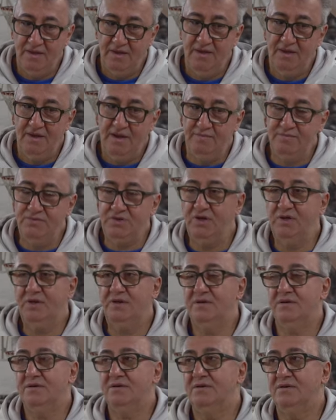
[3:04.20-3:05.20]
hem de e,
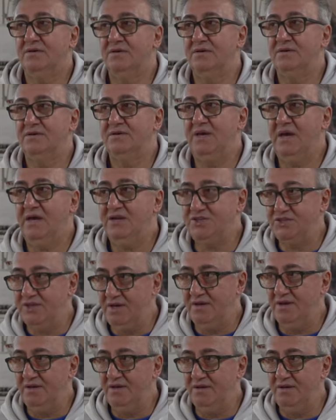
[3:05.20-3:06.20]

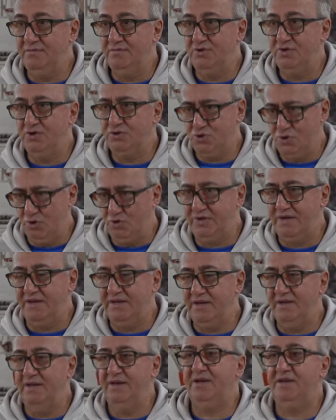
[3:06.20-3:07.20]
gençler anlamında çok
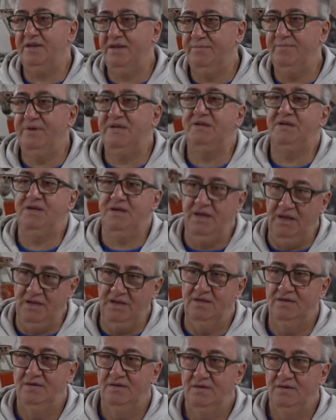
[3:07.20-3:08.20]
yetenekli bir il.
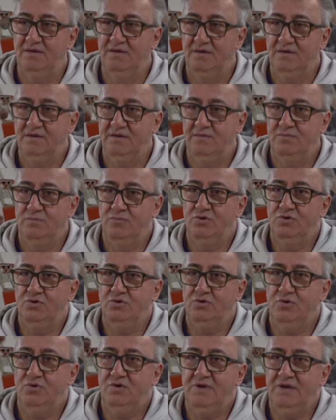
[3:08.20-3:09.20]
Bunun
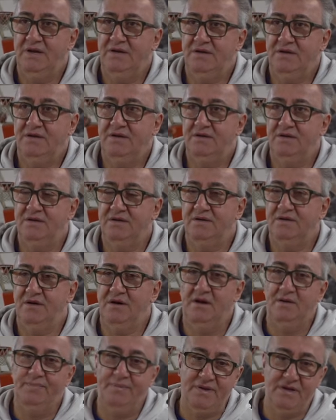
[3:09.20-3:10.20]
örneklerini
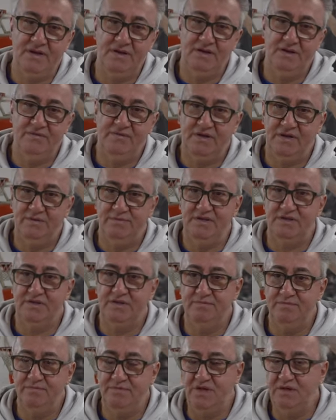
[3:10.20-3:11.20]
Alperen'le
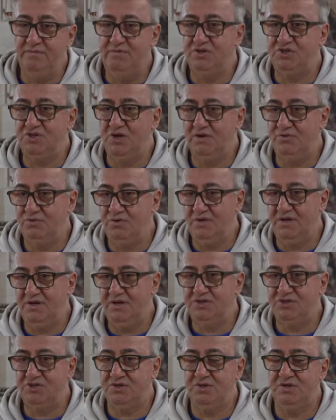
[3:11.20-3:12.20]
verebilirim. Demircan
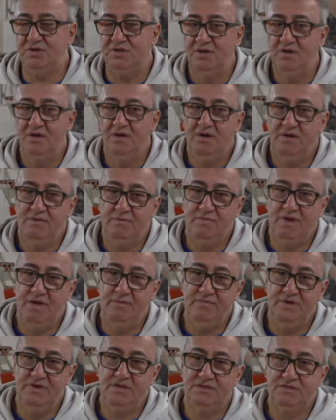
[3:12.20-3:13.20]
Külekçi,
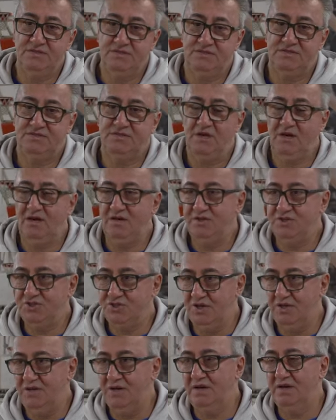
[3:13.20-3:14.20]
Mehmet Salih
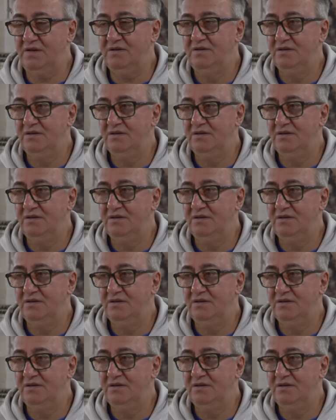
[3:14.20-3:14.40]
Şenel,